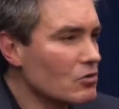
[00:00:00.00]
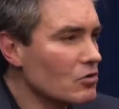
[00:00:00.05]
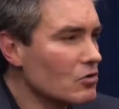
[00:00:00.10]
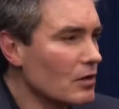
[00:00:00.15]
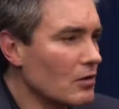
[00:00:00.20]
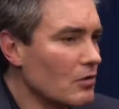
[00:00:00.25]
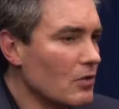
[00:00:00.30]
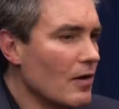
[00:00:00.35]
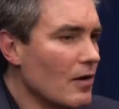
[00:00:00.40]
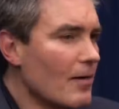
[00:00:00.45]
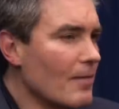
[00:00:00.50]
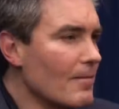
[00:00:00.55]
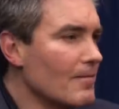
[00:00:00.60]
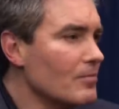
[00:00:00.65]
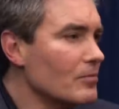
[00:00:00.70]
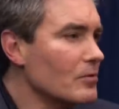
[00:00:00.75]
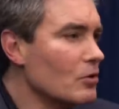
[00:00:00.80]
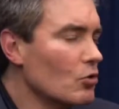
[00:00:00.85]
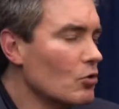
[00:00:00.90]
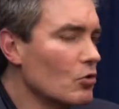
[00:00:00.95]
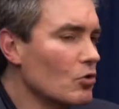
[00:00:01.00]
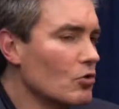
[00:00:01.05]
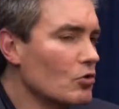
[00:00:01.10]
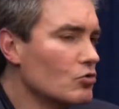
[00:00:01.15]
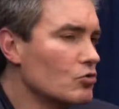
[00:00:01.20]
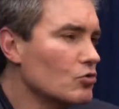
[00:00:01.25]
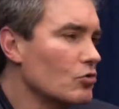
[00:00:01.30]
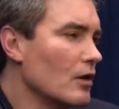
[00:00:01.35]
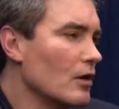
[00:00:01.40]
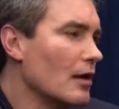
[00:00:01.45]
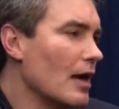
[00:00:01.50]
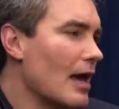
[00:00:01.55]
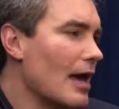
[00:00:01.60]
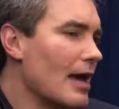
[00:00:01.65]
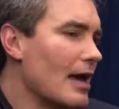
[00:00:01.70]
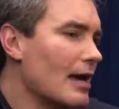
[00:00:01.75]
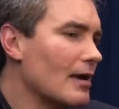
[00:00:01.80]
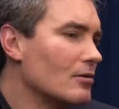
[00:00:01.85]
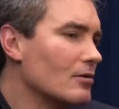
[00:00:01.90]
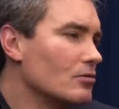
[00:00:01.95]
Eu tenho neurônio,
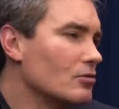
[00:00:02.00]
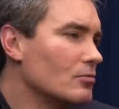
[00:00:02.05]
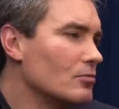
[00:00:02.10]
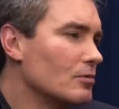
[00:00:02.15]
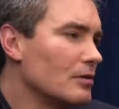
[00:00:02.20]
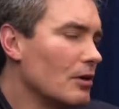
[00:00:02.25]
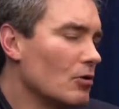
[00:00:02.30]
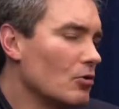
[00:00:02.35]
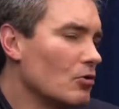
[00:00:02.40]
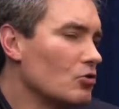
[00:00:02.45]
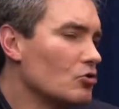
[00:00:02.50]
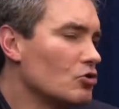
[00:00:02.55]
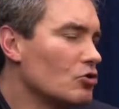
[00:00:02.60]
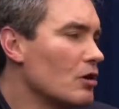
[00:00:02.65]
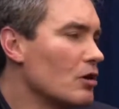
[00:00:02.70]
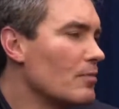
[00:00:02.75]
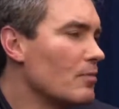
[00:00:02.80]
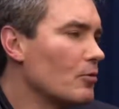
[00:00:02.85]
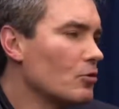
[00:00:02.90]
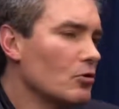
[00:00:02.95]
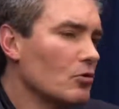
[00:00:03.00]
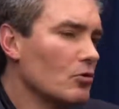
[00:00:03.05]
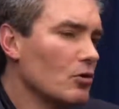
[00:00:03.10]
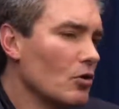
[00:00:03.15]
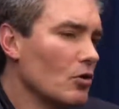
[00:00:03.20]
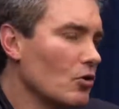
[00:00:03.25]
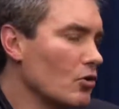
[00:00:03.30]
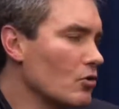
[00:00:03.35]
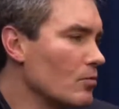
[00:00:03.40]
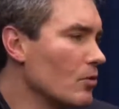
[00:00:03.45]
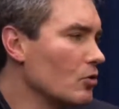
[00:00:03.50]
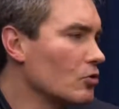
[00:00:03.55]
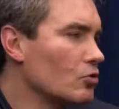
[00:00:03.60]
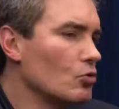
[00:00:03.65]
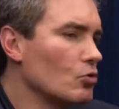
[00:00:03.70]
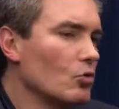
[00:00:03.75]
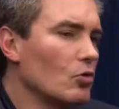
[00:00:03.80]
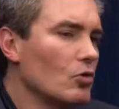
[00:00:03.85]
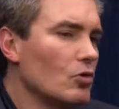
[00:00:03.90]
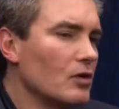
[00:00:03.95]
é, neurônio típico, eu tenho neurônio
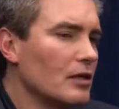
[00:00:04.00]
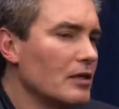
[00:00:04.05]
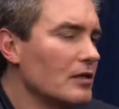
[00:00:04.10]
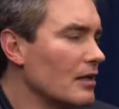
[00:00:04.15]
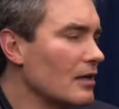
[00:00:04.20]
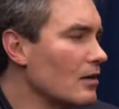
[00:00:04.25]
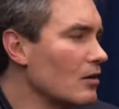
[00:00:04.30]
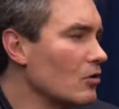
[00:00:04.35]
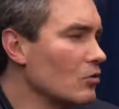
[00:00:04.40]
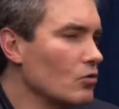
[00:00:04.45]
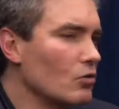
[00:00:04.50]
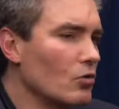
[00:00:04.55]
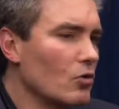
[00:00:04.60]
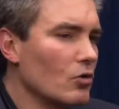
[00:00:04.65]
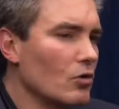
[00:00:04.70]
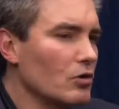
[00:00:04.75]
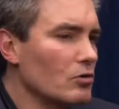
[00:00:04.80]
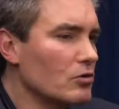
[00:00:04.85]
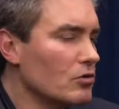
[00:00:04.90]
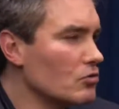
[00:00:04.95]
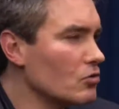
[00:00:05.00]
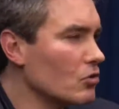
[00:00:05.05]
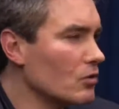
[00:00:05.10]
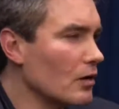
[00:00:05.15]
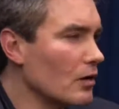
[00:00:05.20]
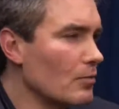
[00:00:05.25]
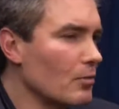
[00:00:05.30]
motor, do interneurônio, então não sei o que.